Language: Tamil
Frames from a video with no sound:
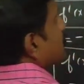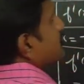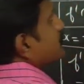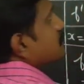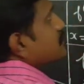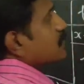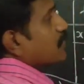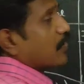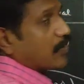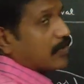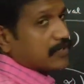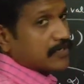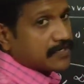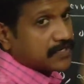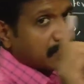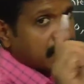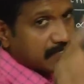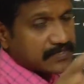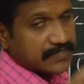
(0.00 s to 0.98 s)
எக்ஸ் ஈக்குவல் டு
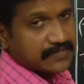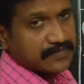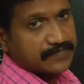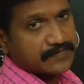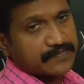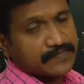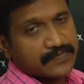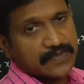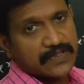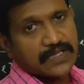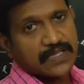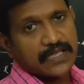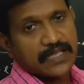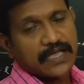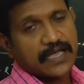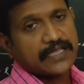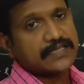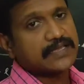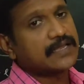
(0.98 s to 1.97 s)
ஜீரோக்கு நேராக
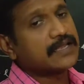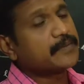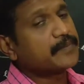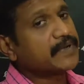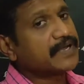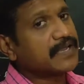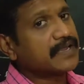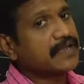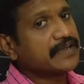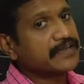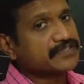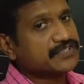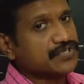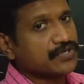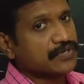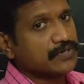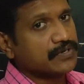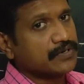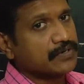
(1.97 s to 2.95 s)

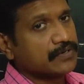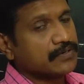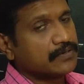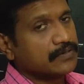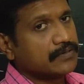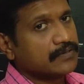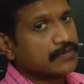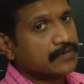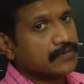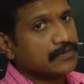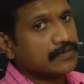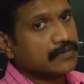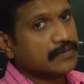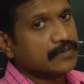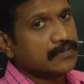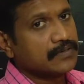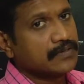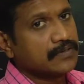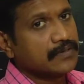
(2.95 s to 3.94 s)
ஆனால் அது
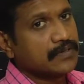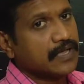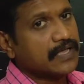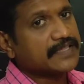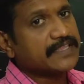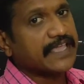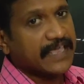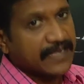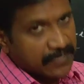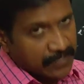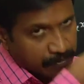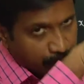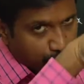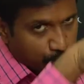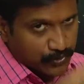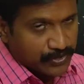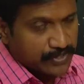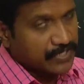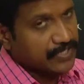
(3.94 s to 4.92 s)
இறங்காமல் என்ன
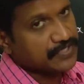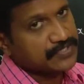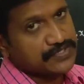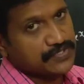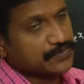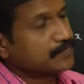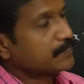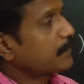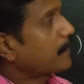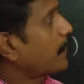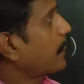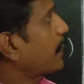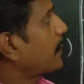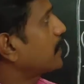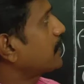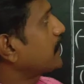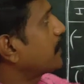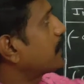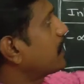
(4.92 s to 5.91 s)
ஆகுதுன்னா சில
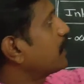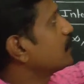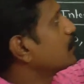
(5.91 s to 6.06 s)
சமயத்தில்